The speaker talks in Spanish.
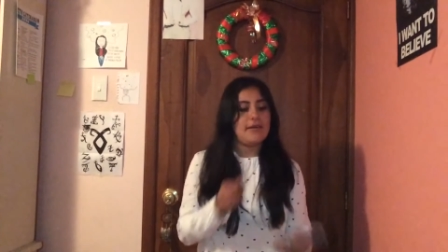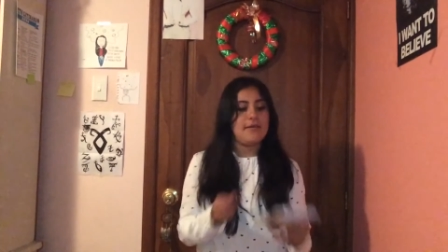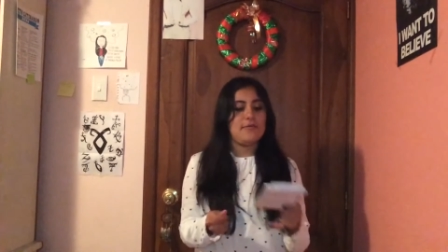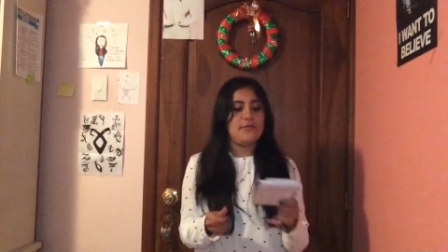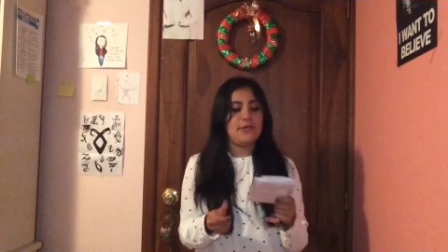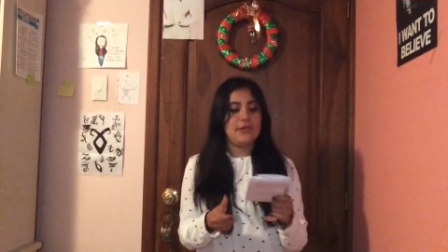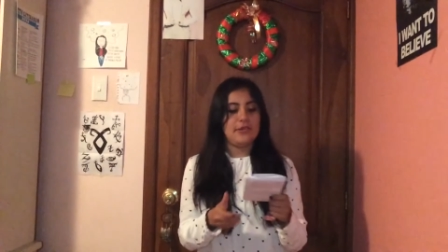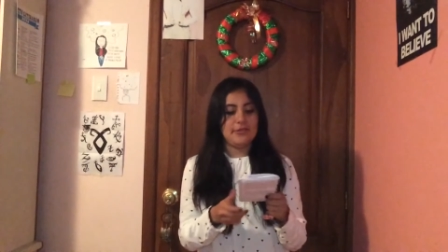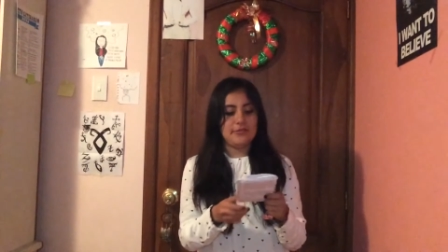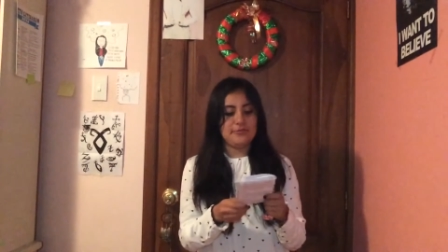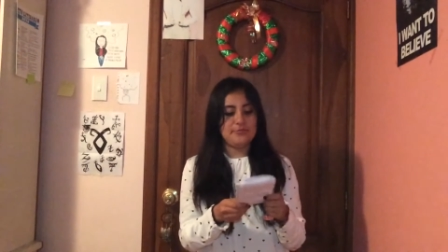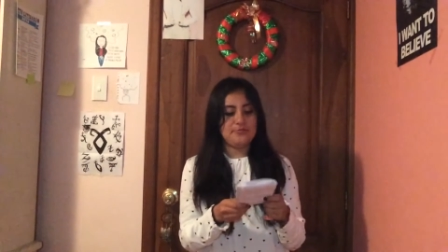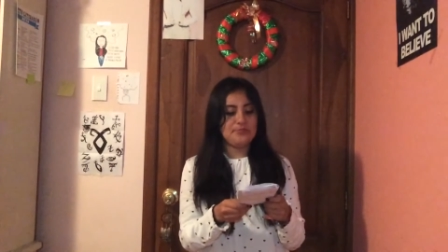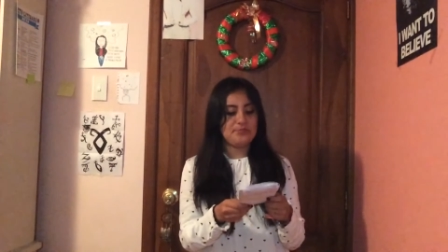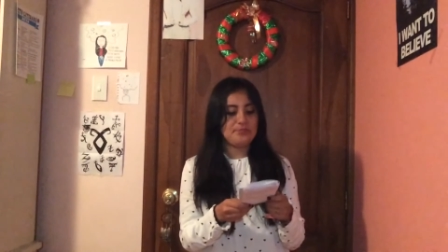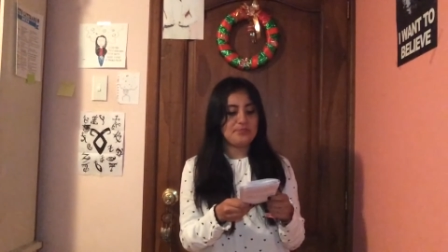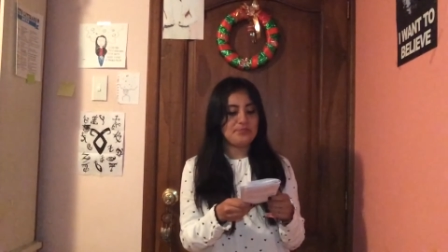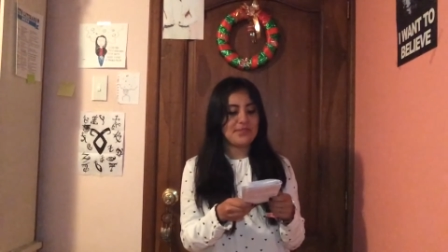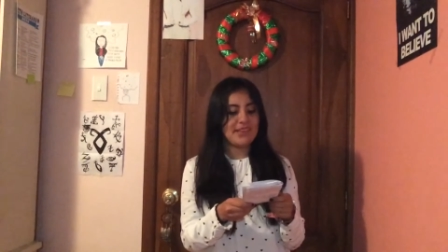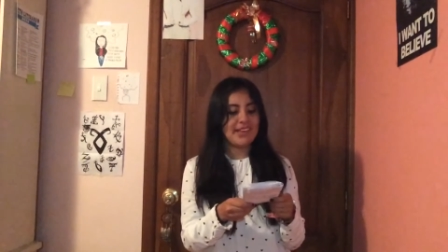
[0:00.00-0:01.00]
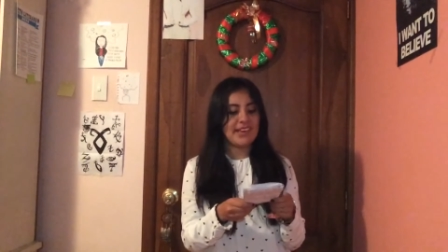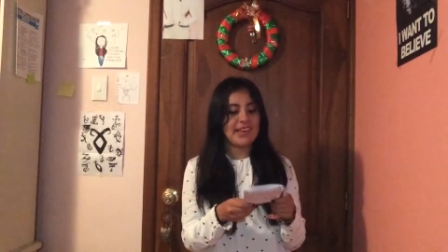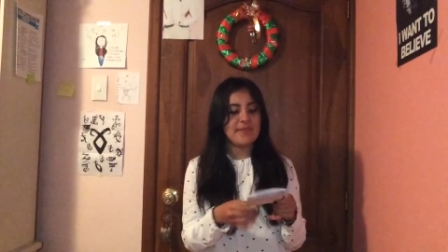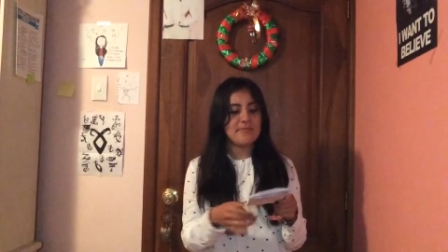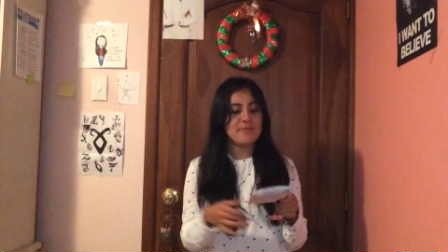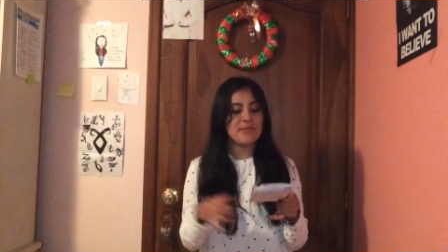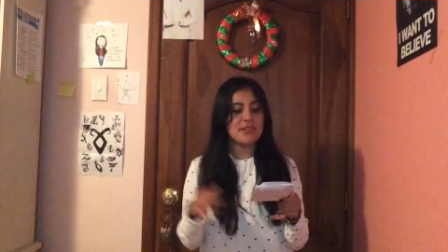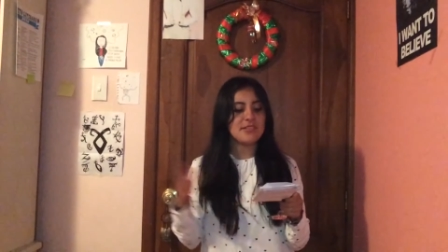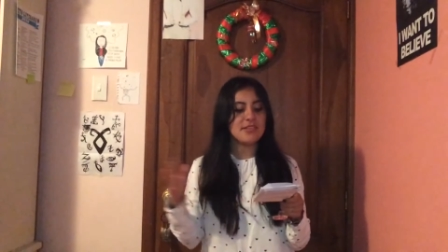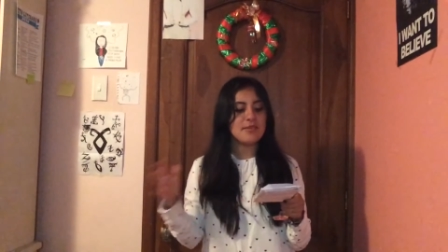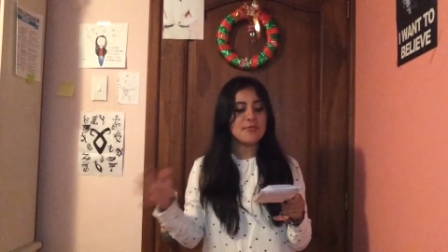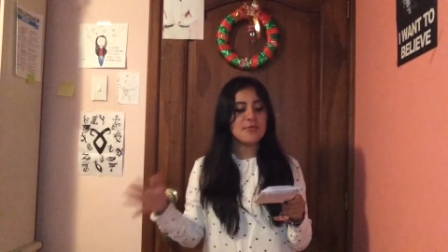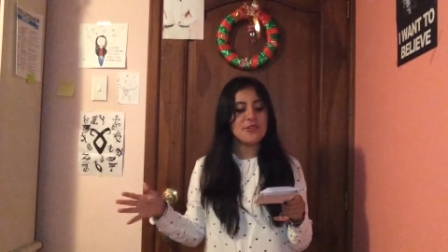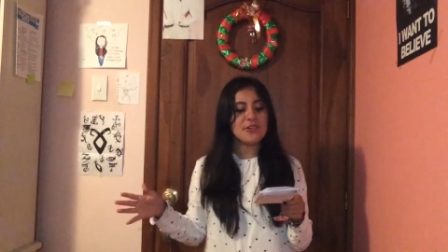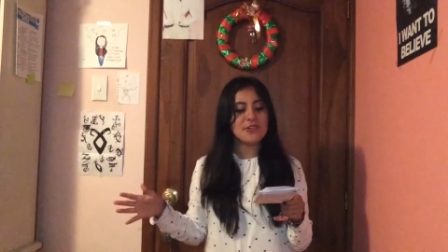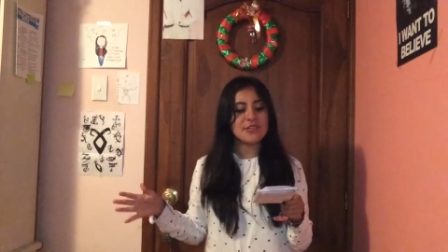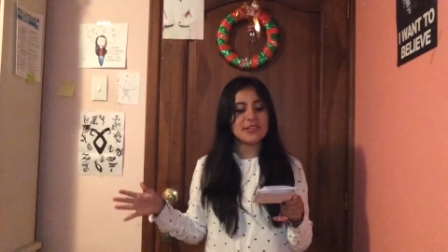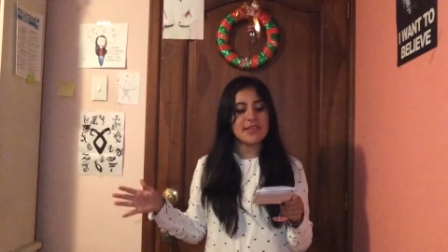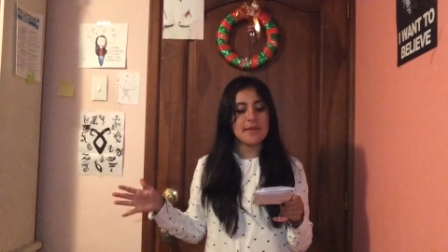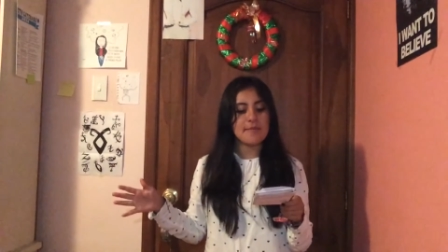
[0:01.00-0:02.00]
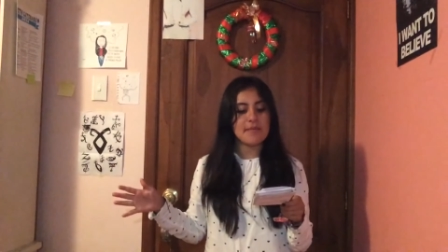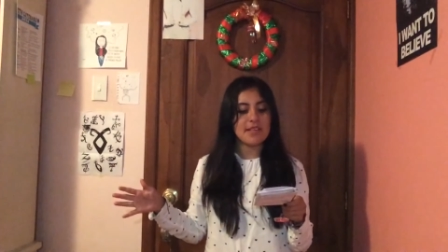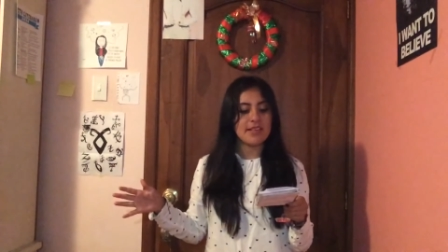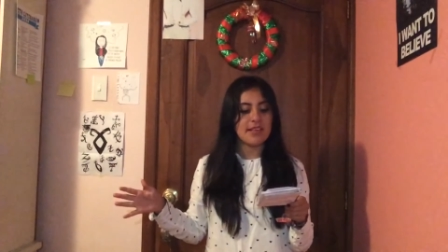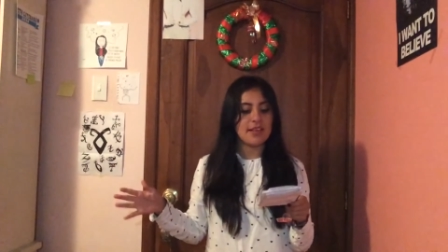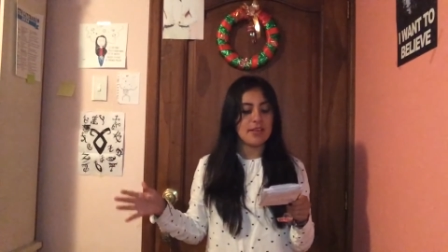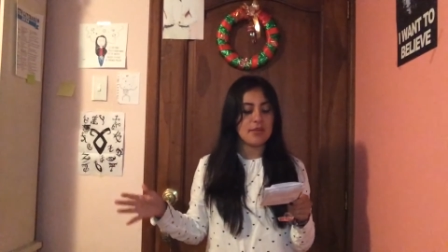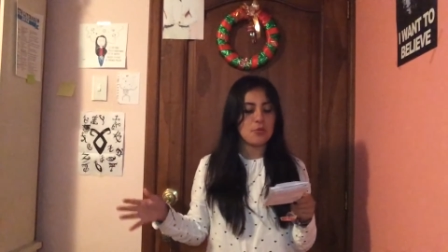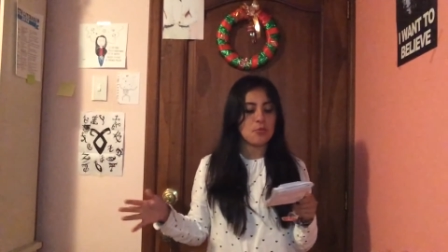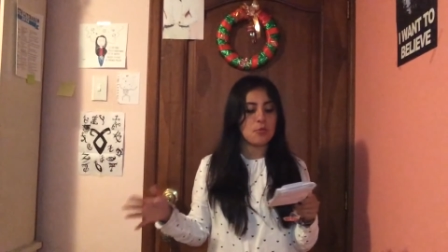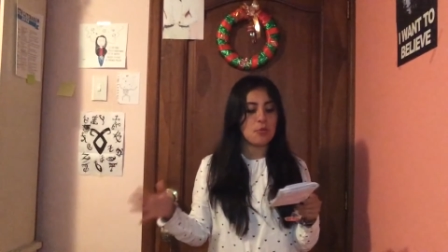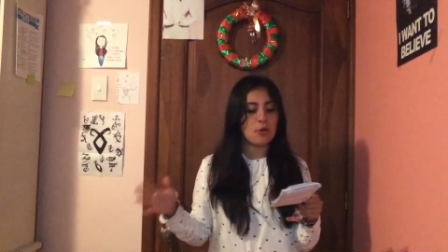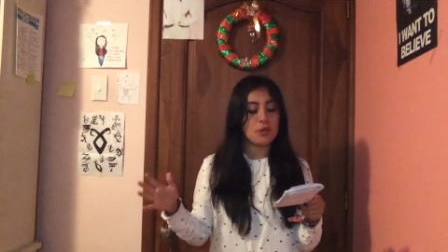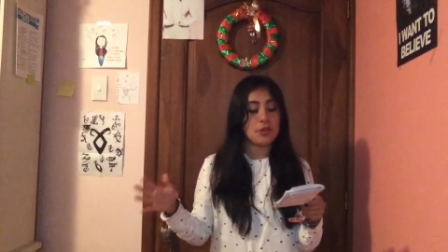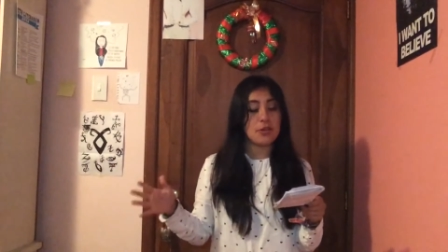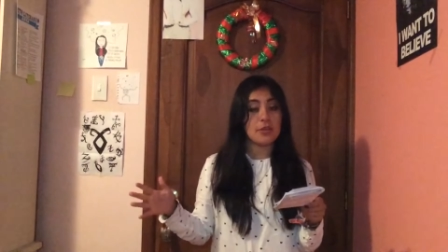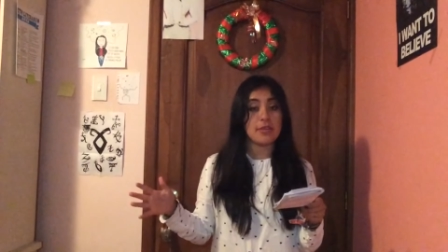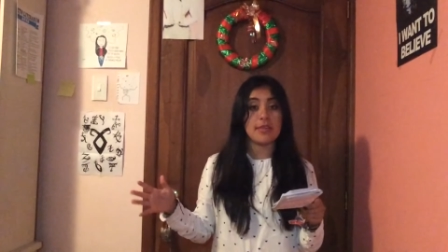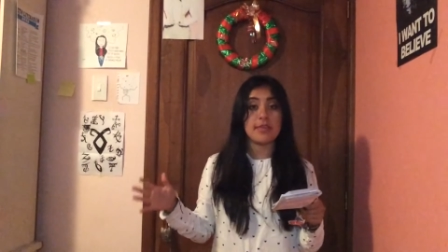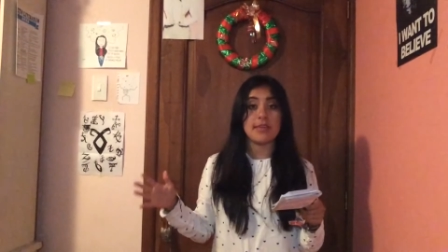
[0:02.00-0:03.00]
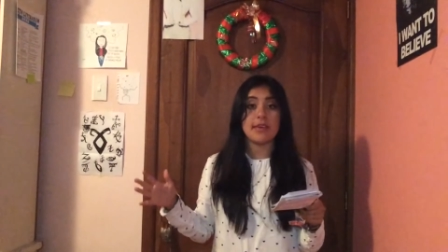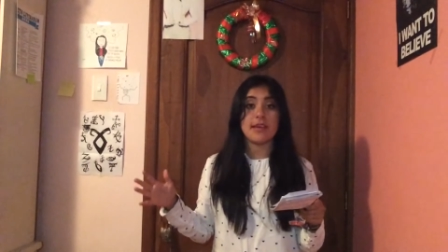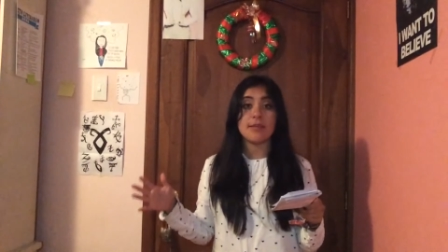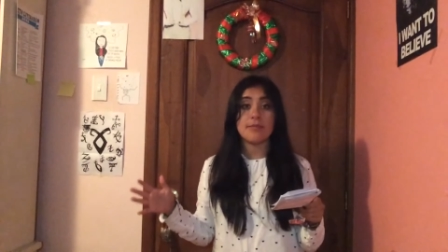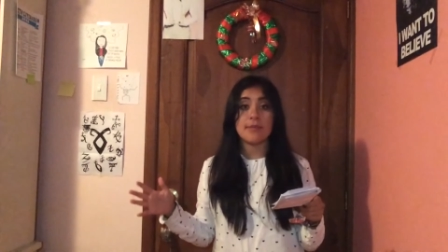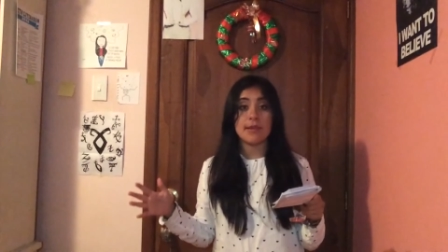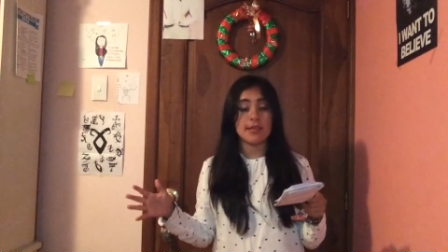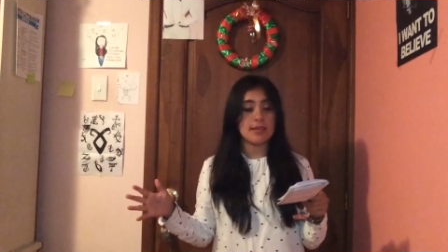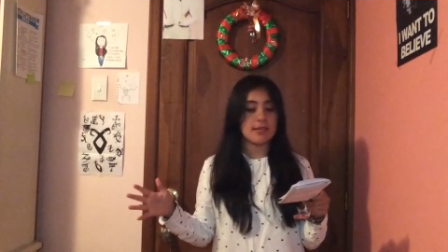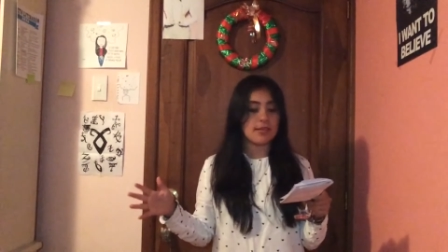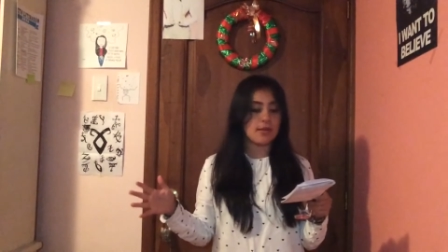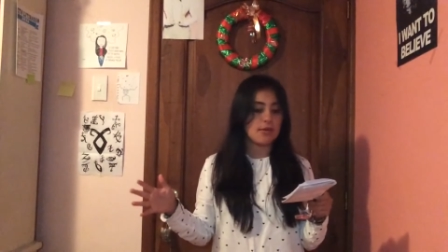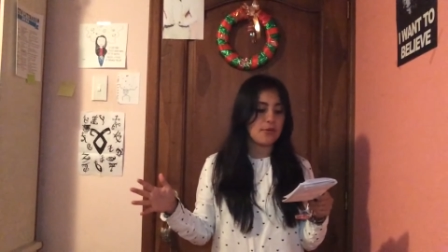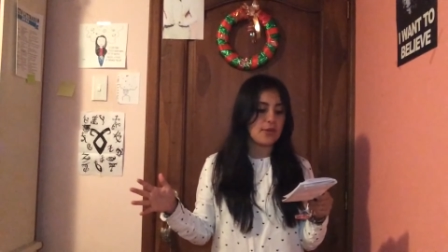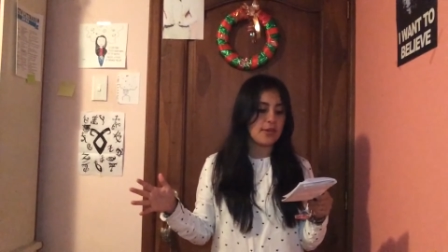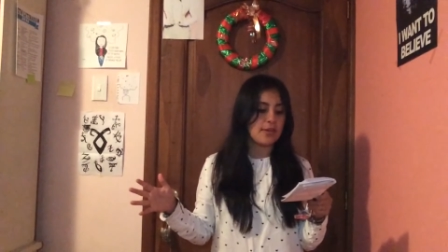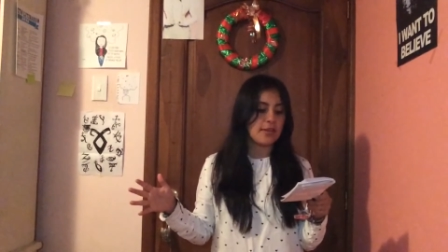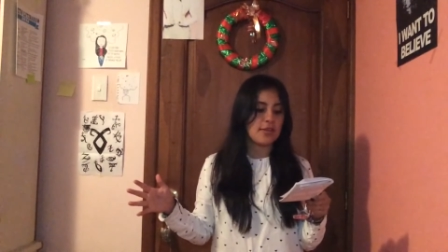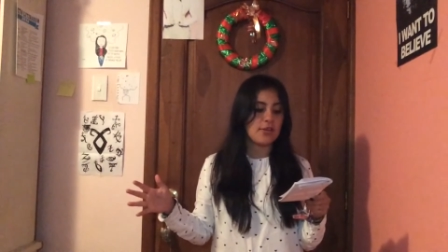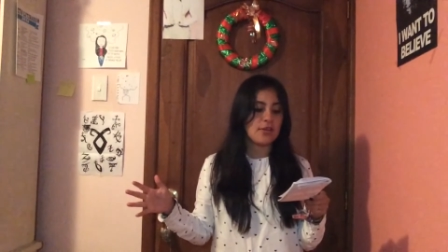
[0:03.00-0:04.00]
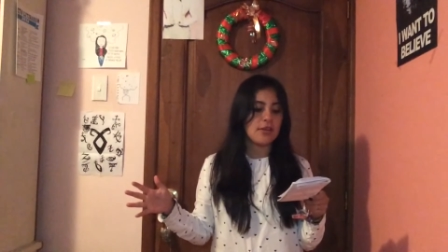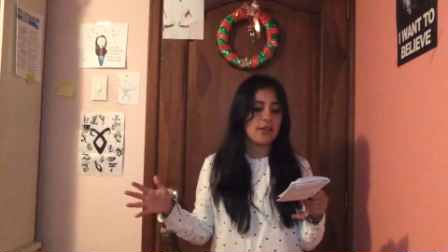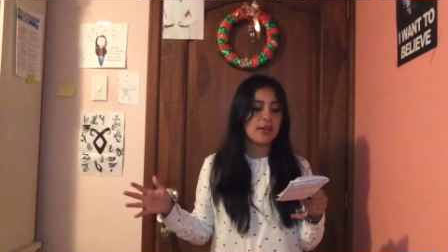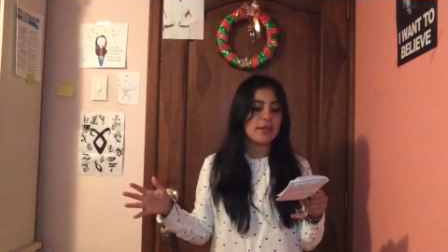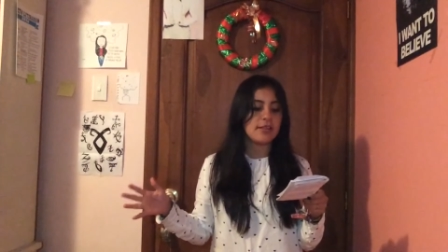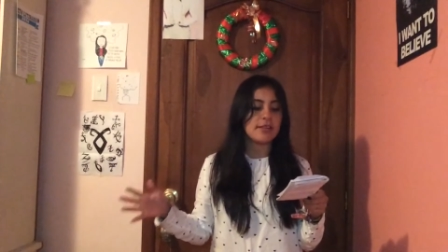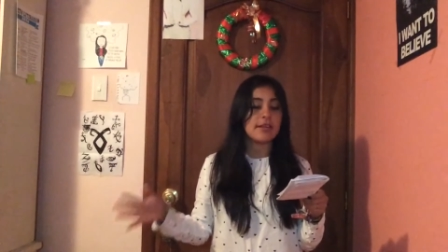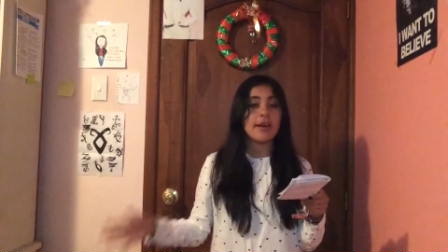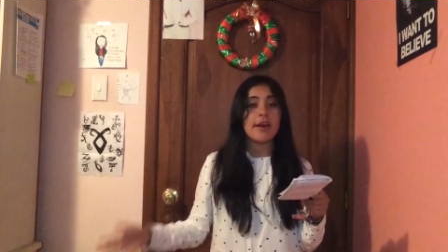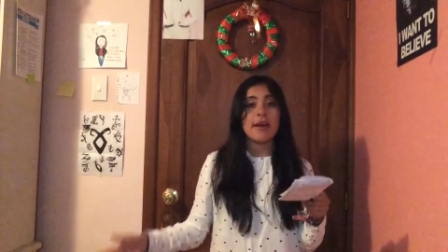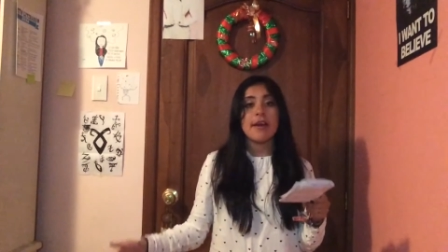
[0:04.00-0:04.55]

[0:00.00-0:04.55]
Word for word: Bueno. Mr. Books también tiene un bono de 10, 20, 50 dólares